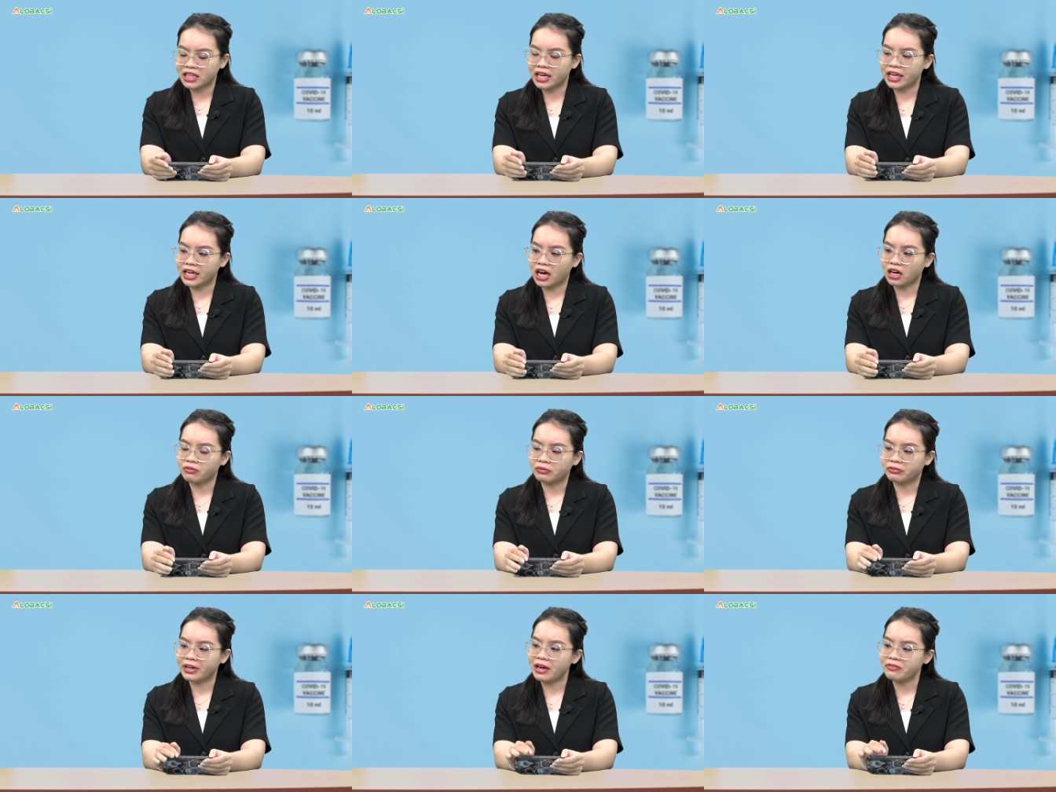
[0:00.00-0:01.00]
thì uh,
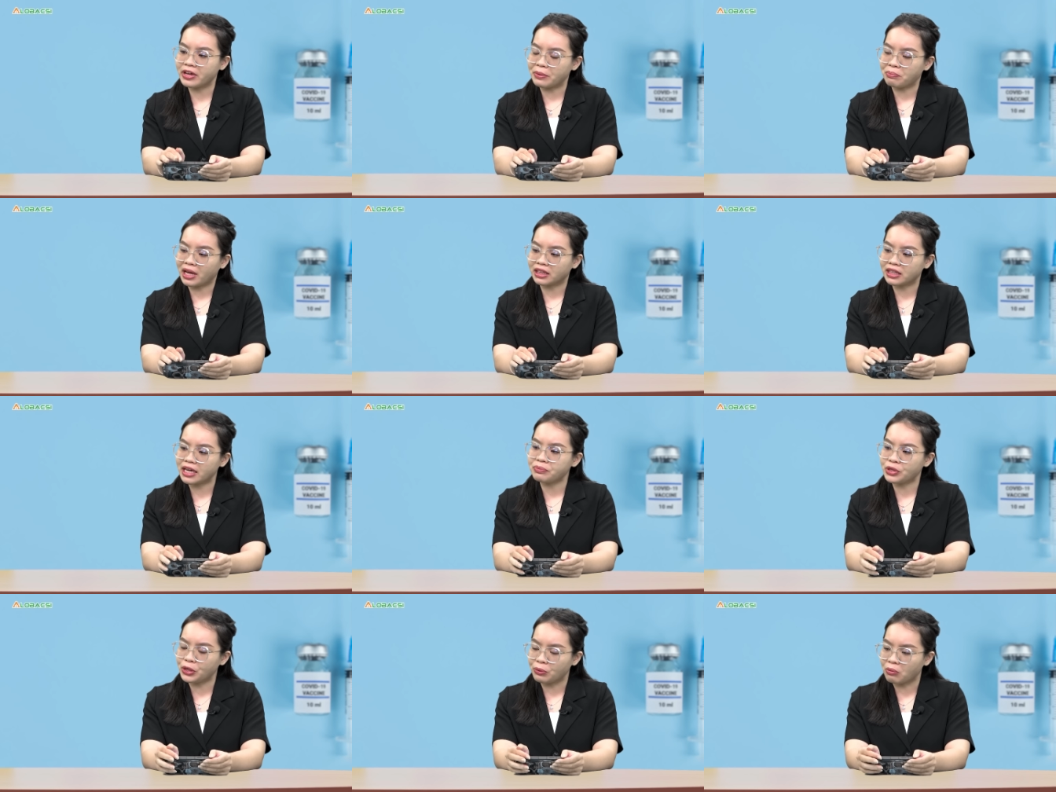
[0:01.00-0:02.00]
cái việc mà tiêm
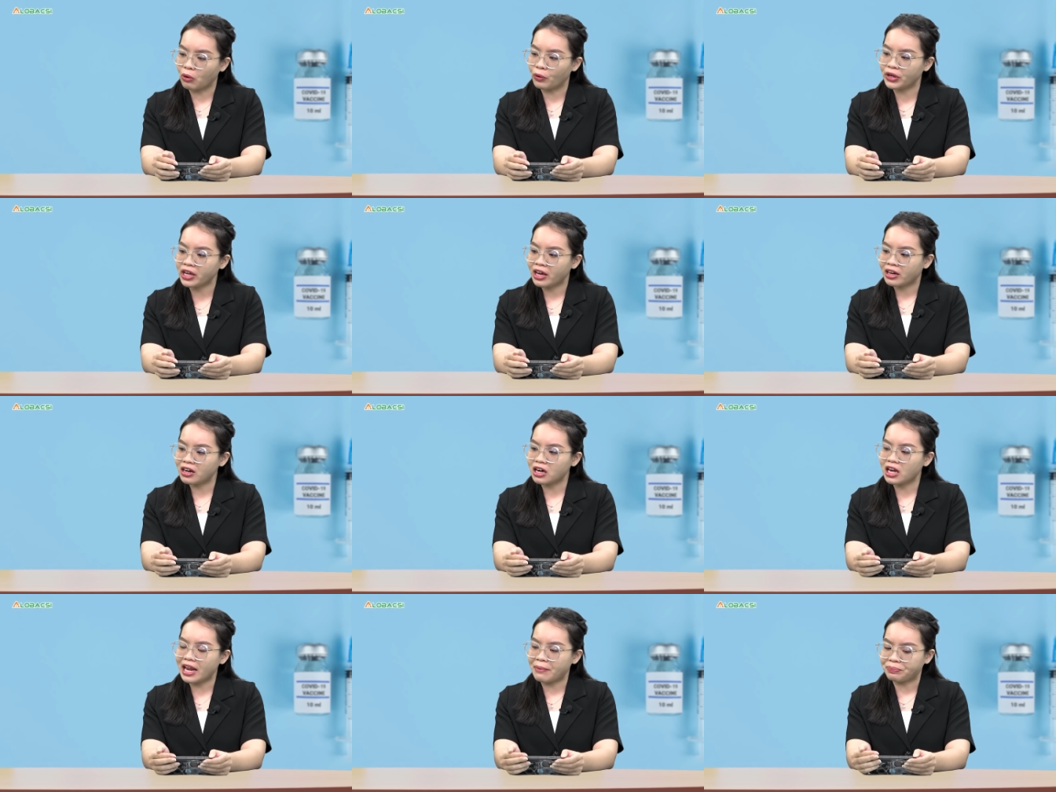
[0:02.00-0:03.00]
nhiều mũi nó
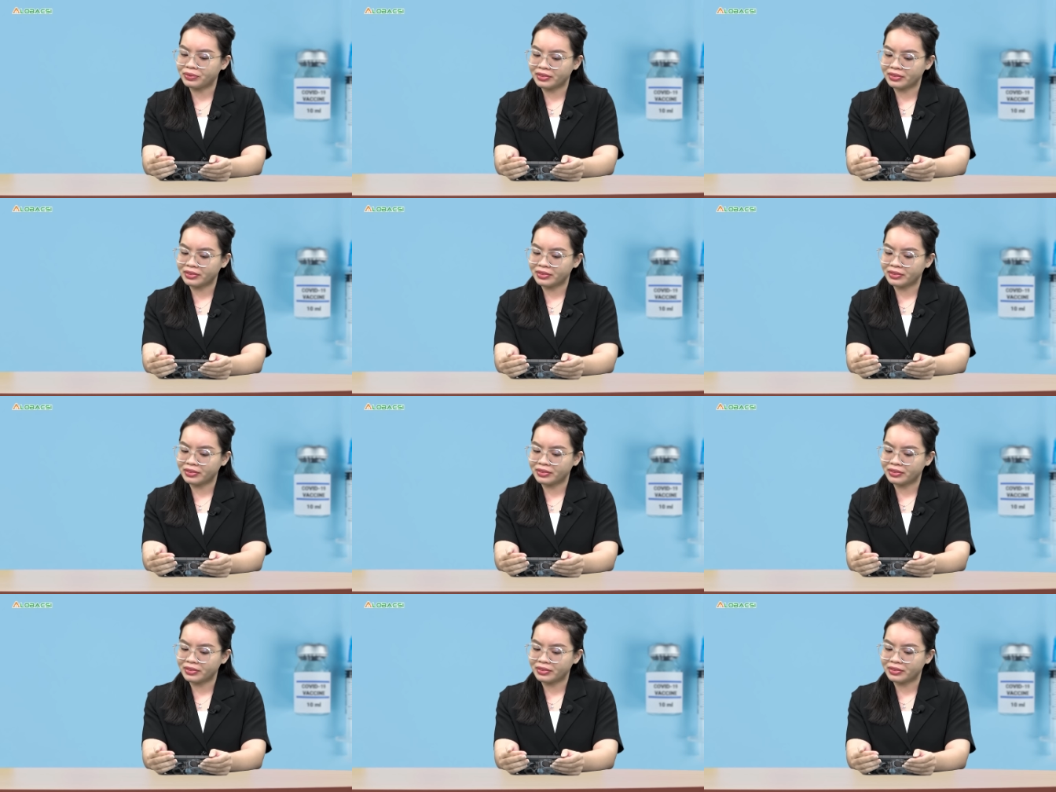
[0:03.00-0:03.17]
có làm